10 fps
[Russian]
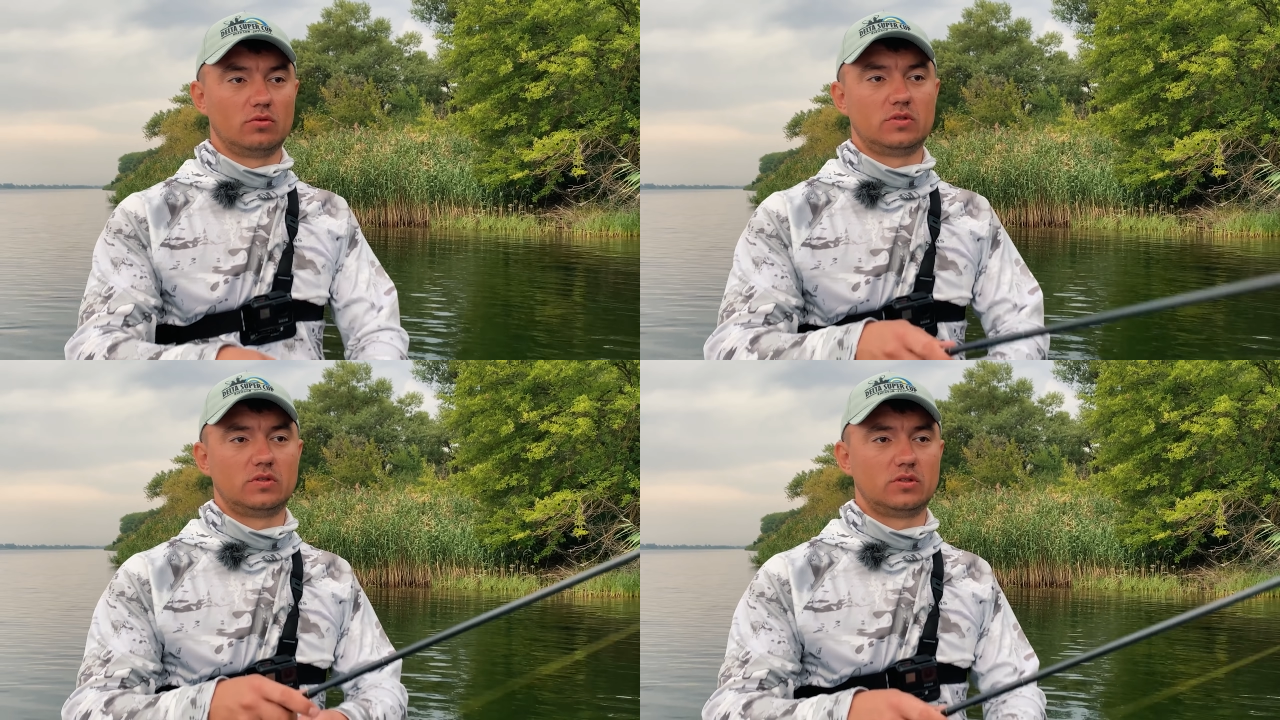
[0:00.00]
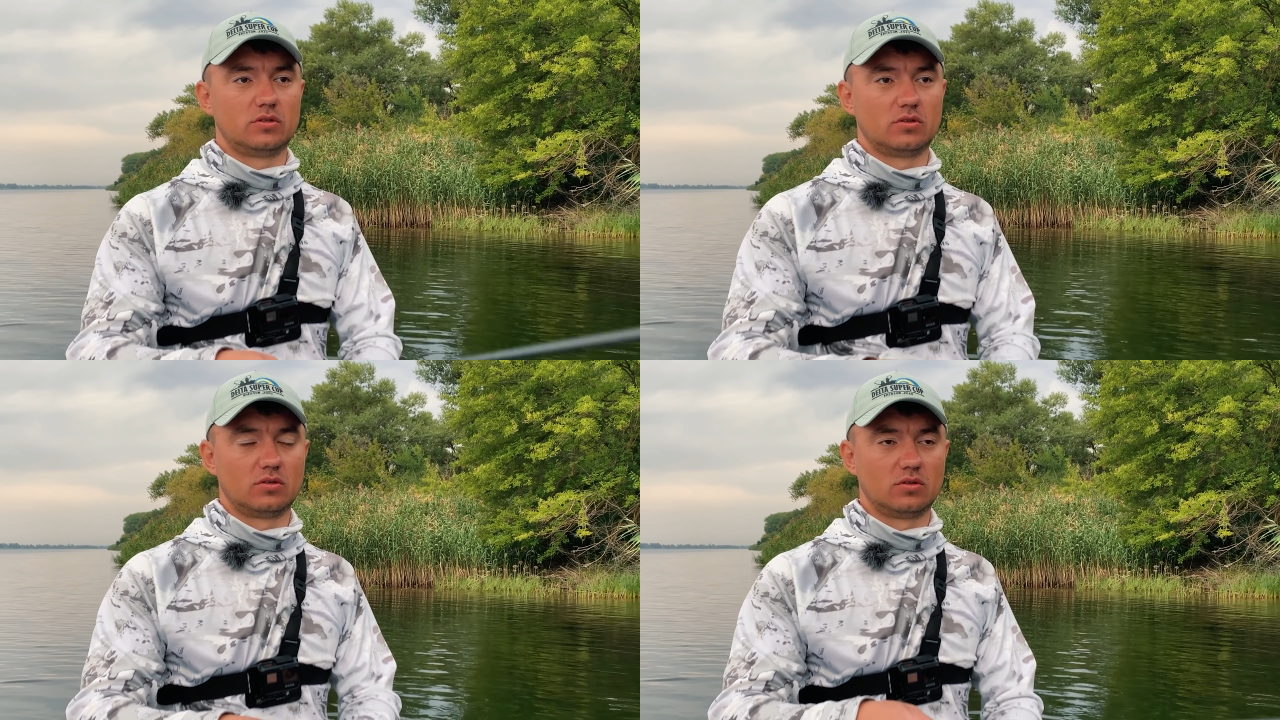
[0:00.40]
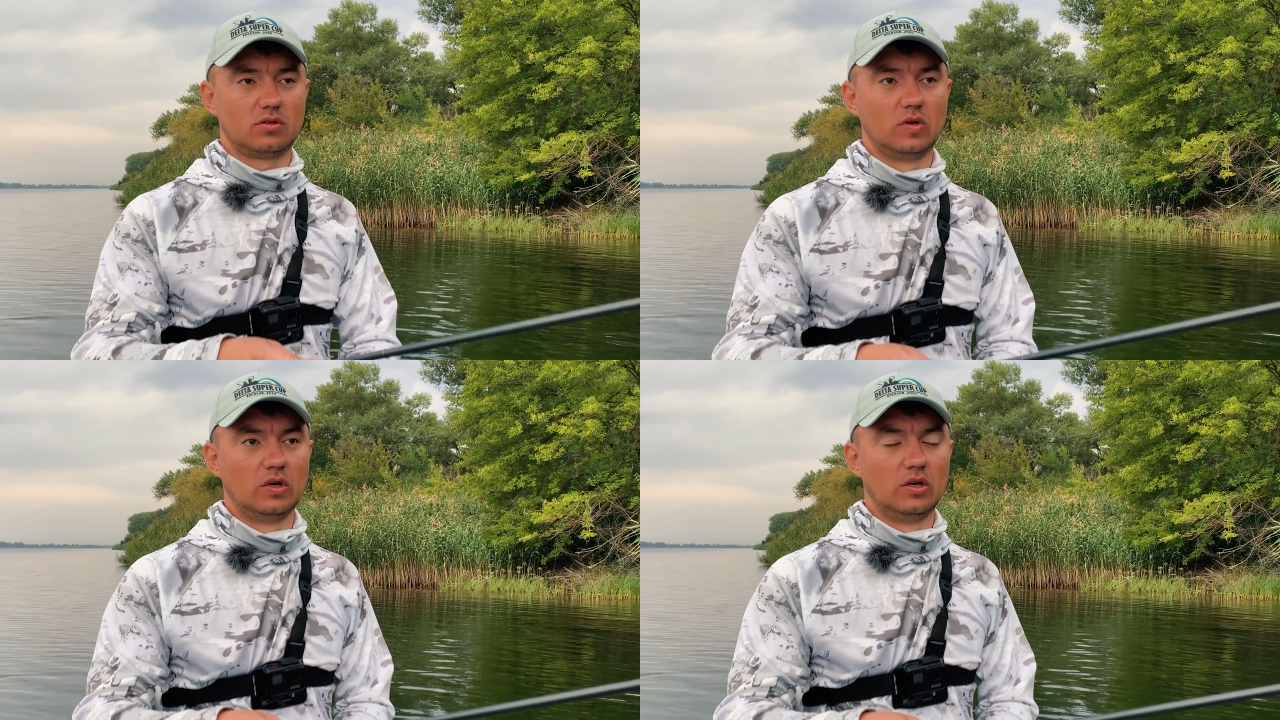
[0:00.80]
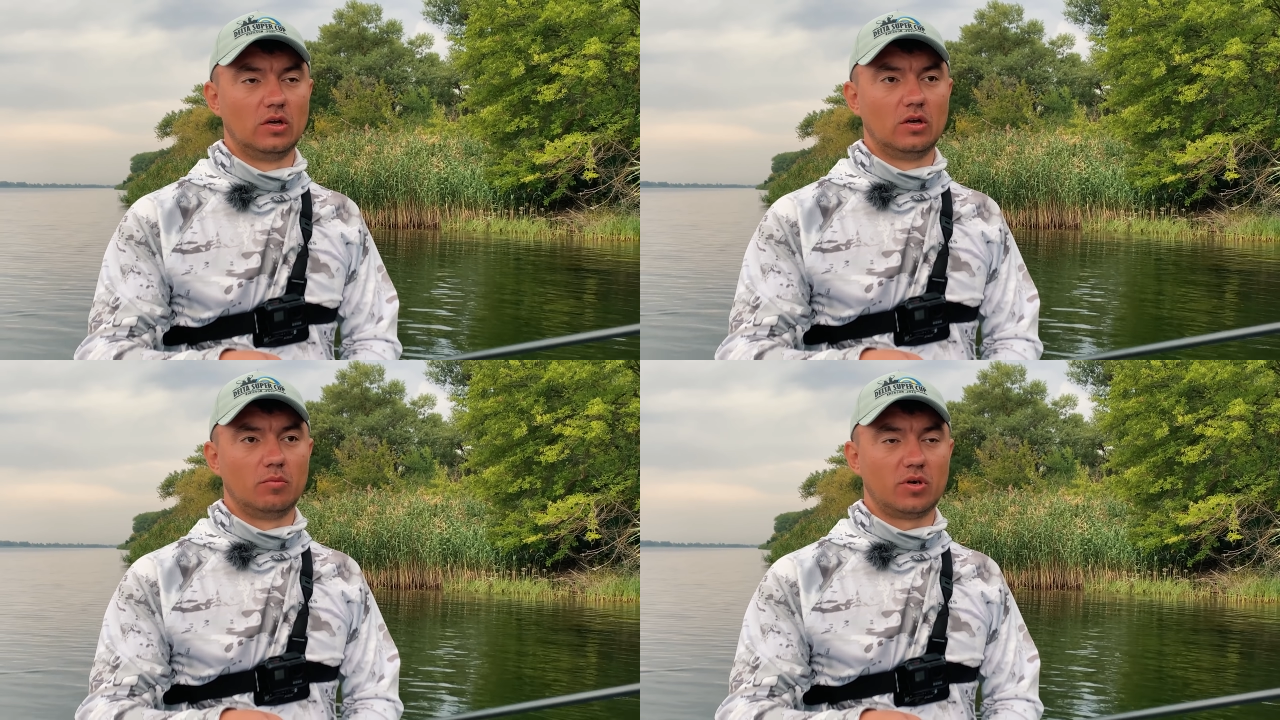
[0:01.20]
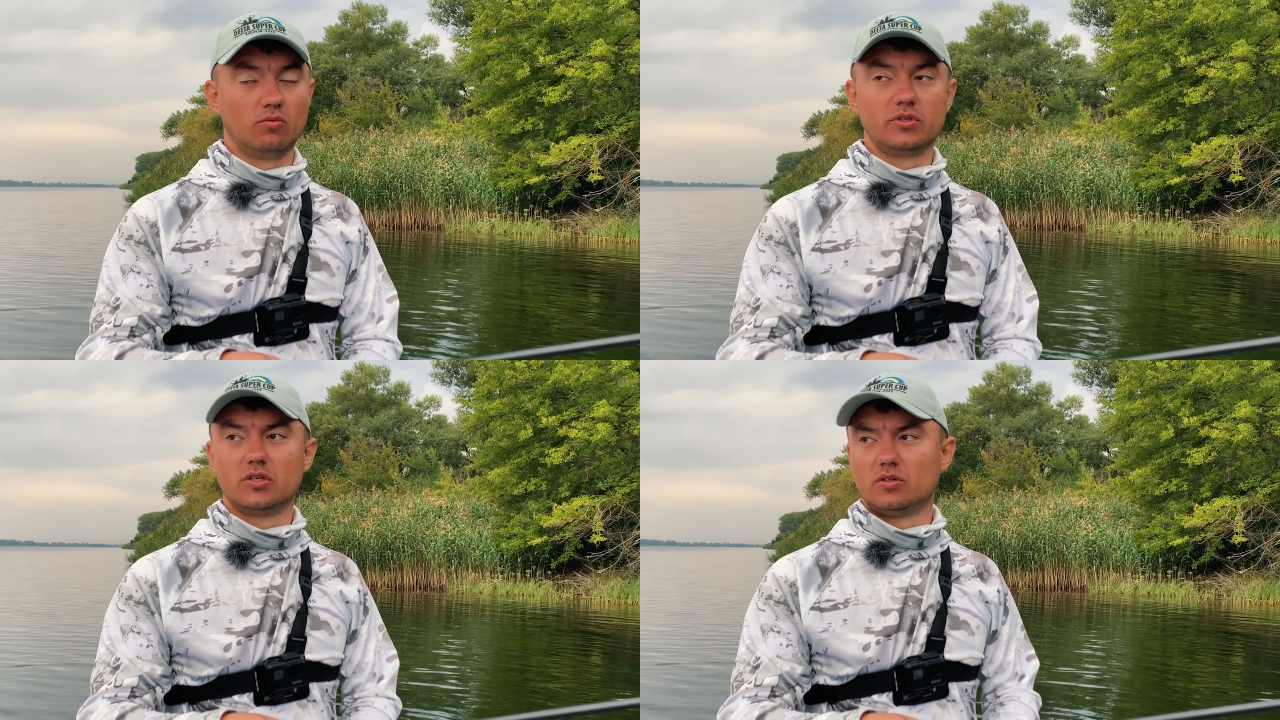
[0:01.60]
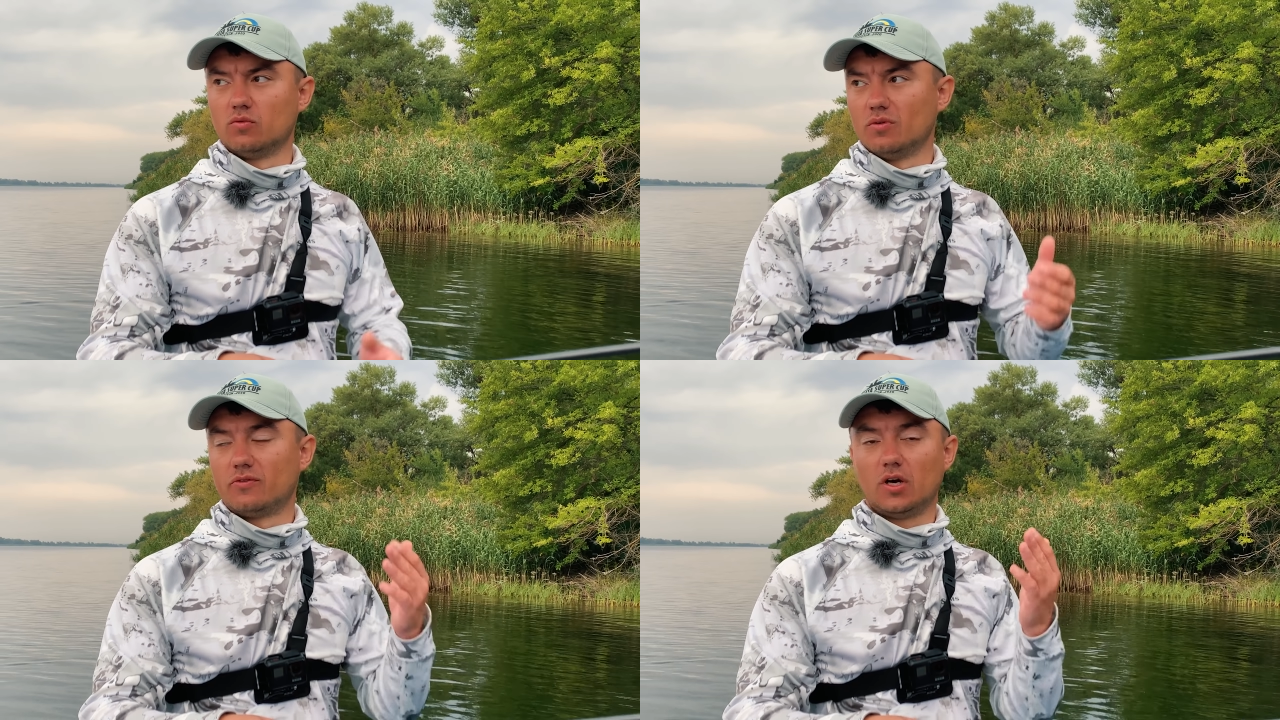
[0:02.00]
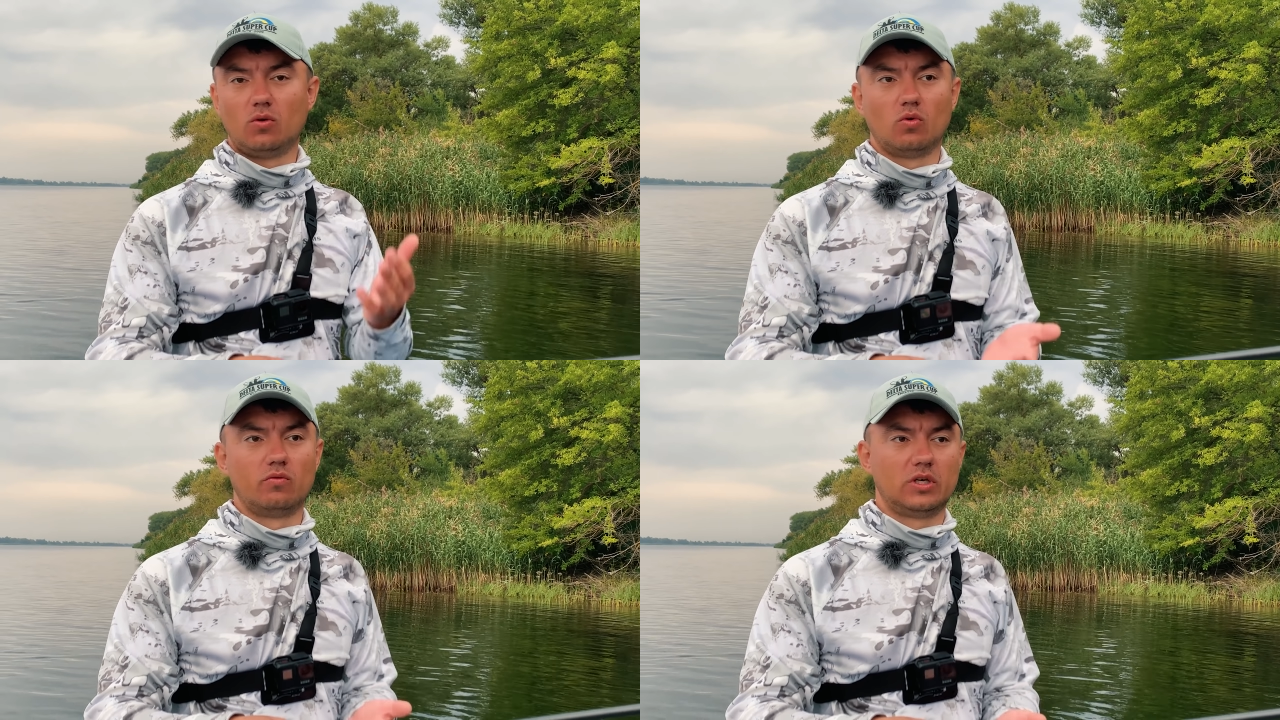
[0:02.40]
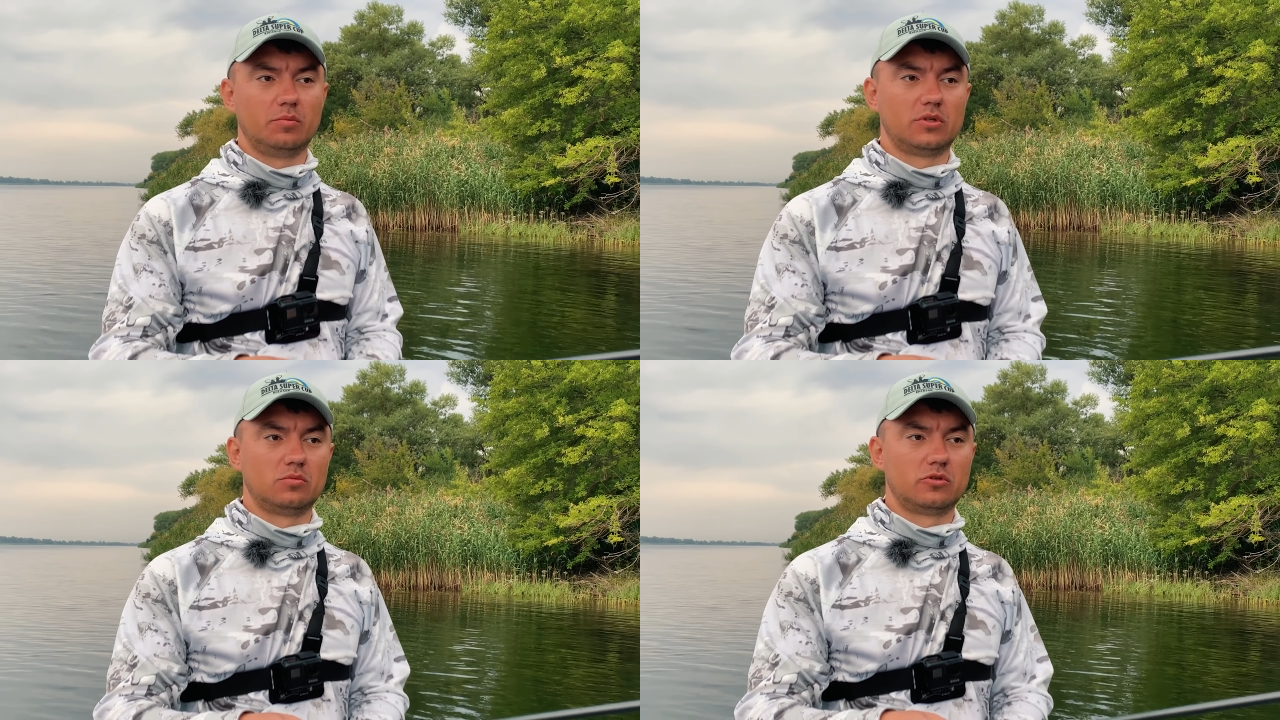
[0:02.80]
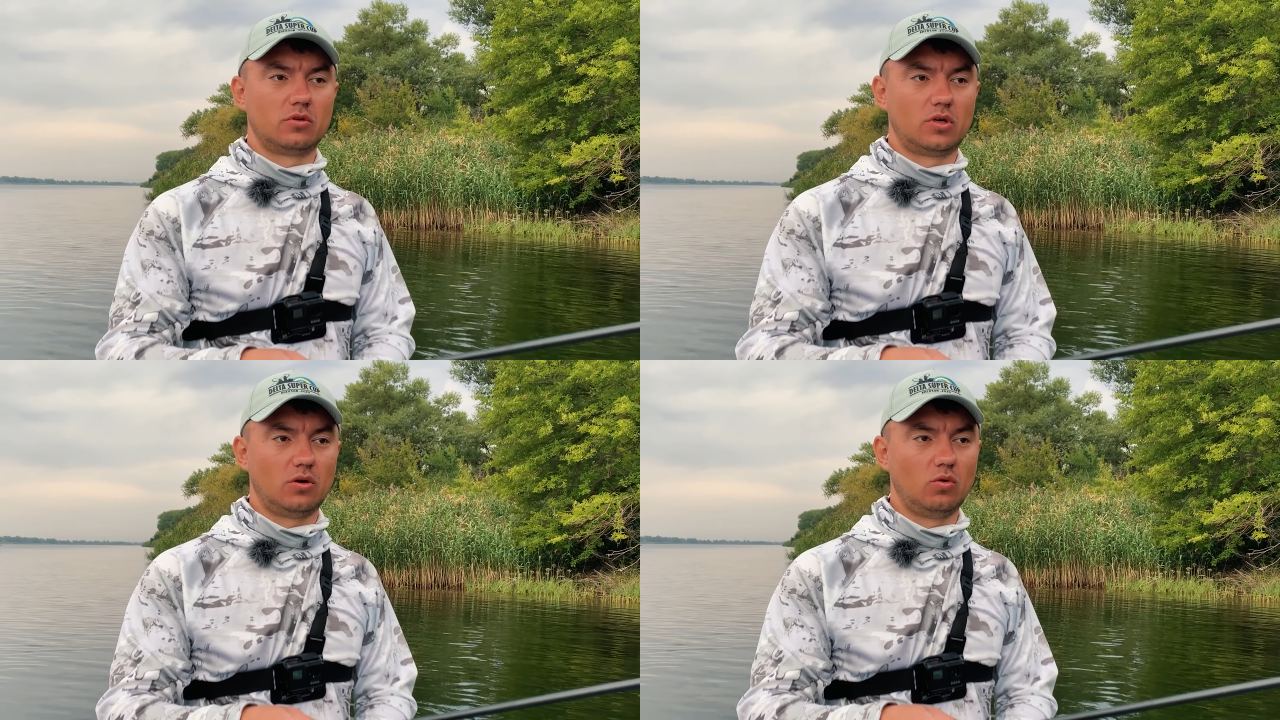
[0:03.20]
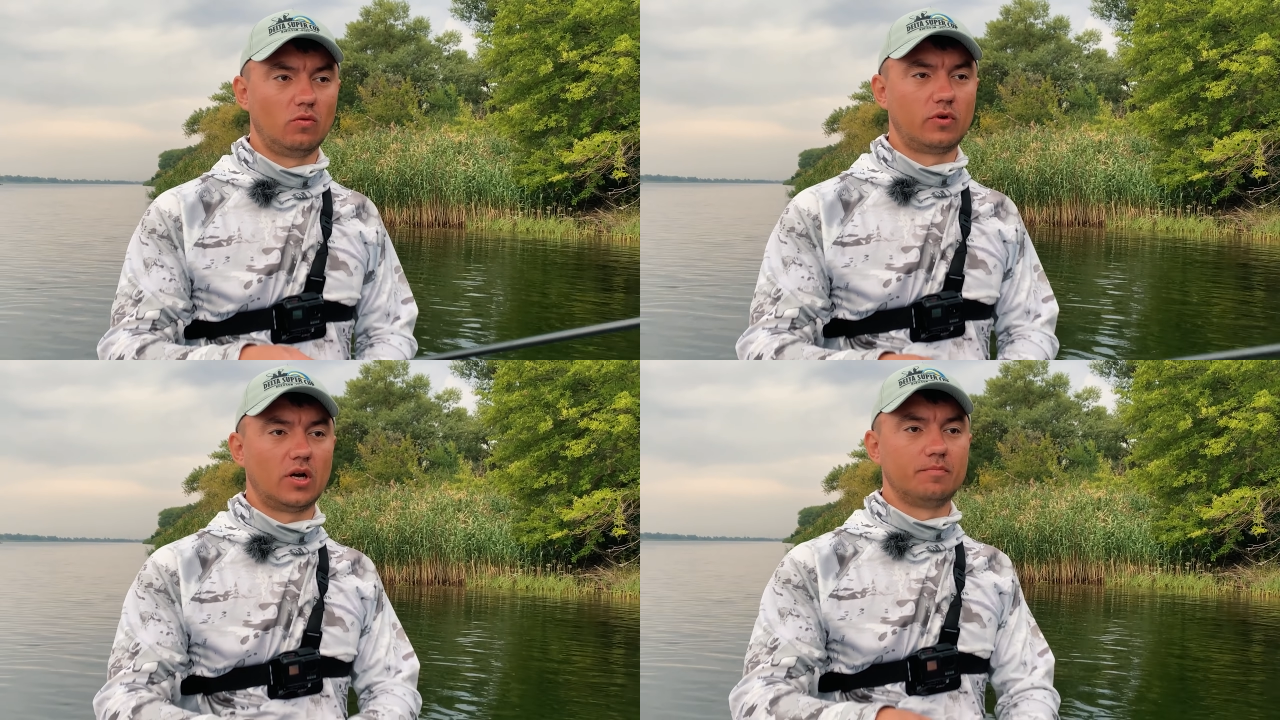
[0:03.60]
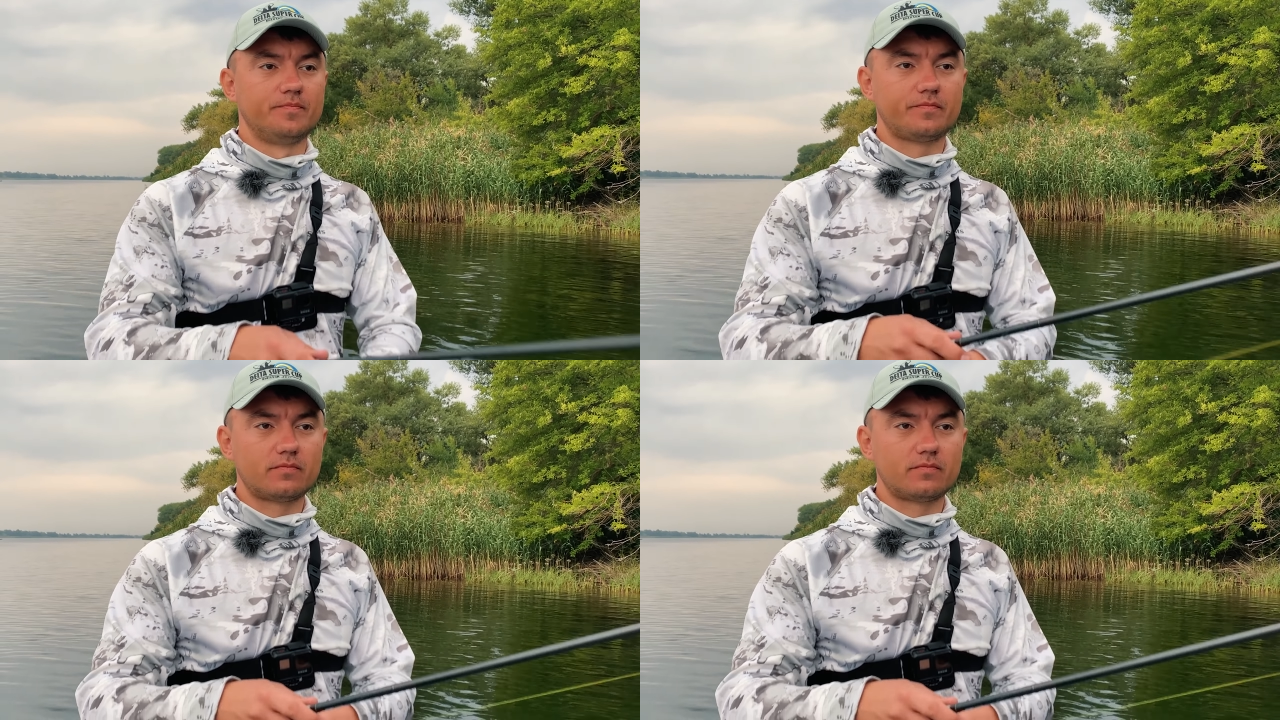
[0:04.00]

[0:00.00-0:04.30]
То есть э, проводят его в Каховке, потому что Каховка